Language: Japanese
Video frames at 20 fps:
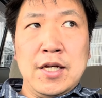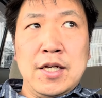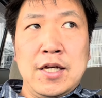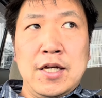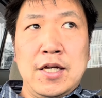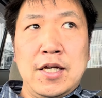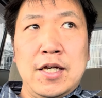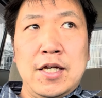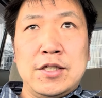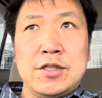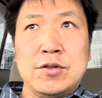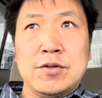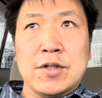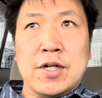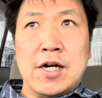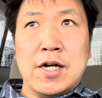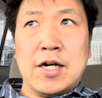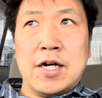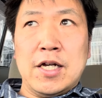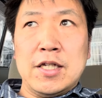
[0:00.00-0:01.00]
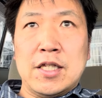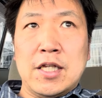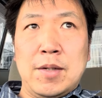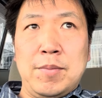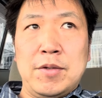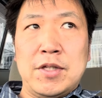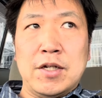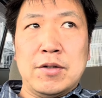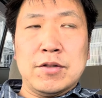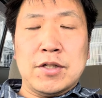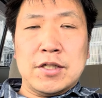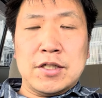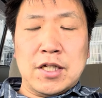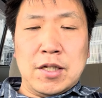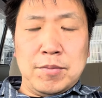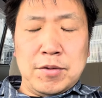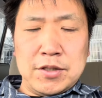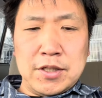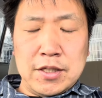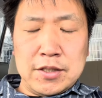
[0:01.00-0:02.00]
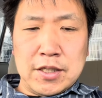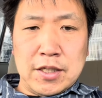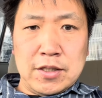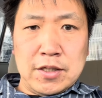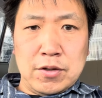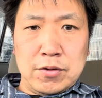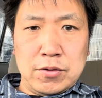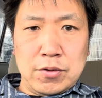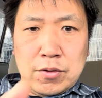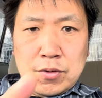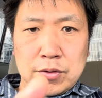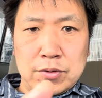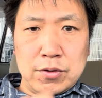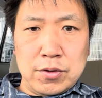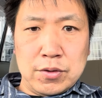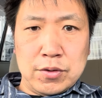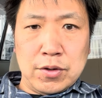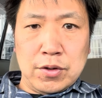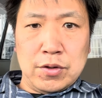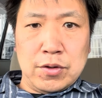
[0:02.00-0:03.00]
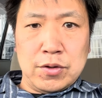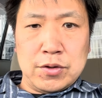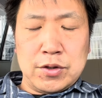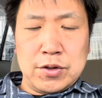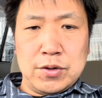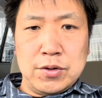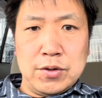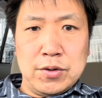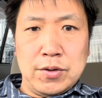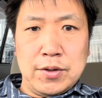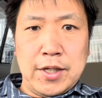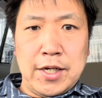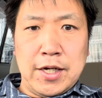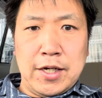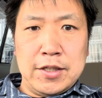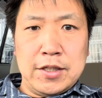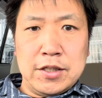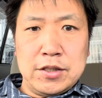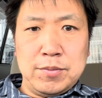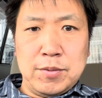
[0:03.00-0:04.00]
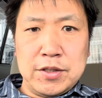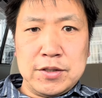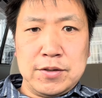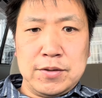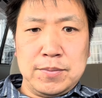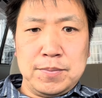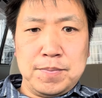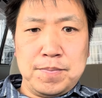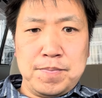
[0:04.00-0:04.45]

えー、一度考えてみてくださいませ。チャンネル登録どうぞよろしくお願いいたします。